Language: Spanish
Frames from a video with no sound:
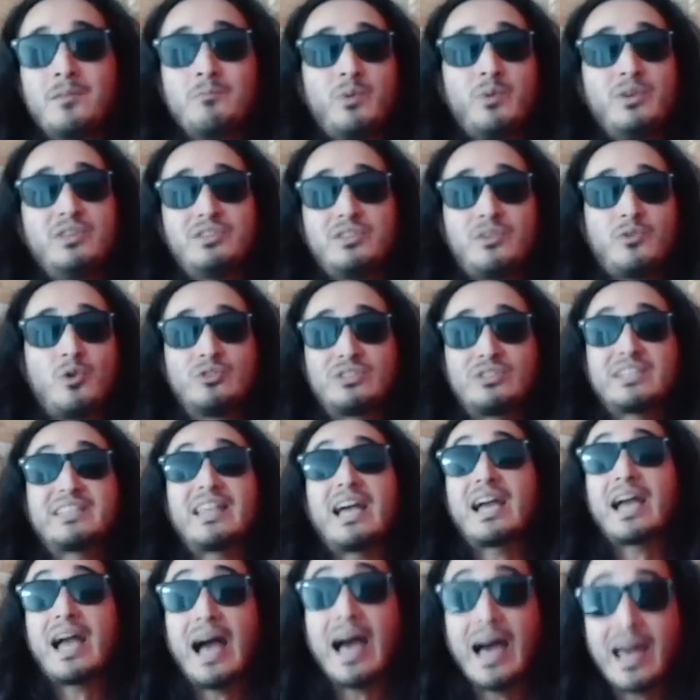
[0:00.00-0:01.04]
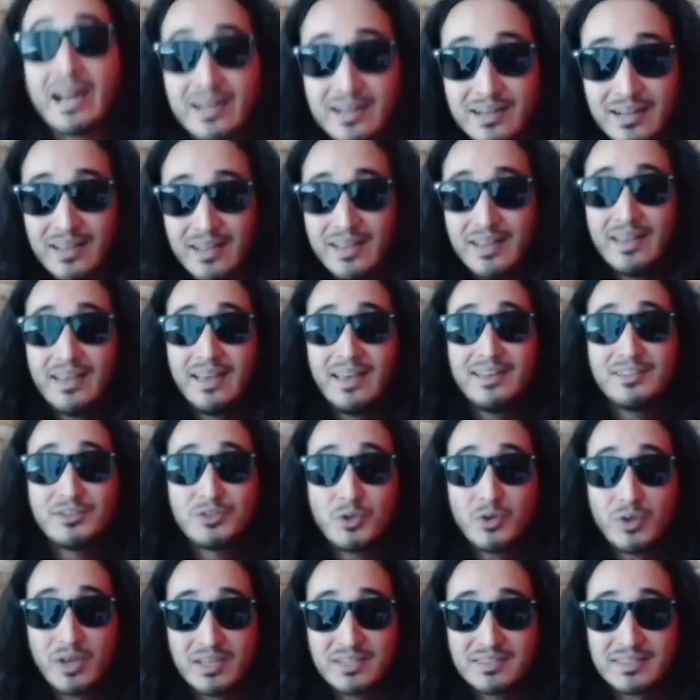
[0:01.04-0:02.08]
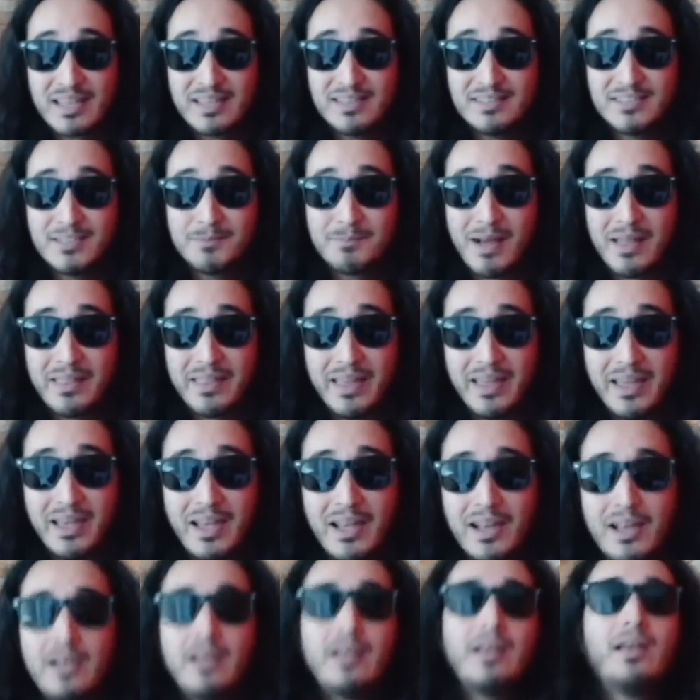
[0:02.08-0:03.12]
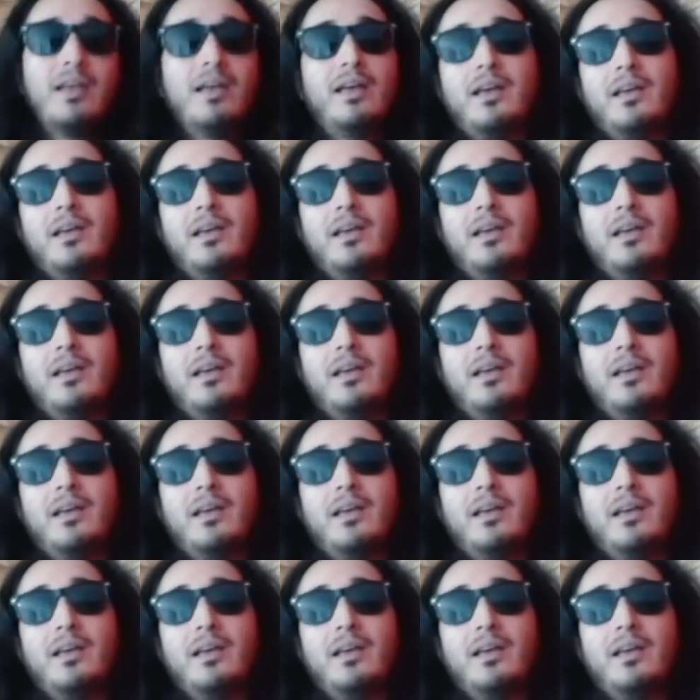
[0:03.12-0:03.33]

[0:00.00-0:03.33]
pues, contraatacar esto que está encima de él.